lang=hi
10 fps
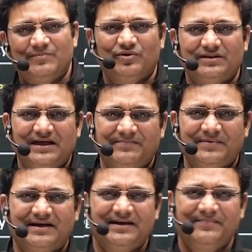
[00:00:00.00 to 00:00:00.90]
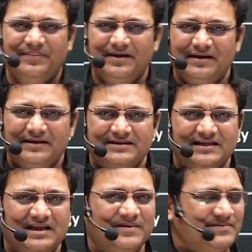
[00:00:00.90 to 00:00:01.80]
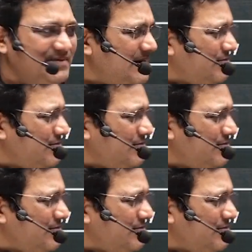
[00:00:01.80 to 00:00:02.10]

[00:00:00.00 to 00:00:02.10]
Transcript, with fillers: आप लोग देख पा रहे हैं सिलेबस में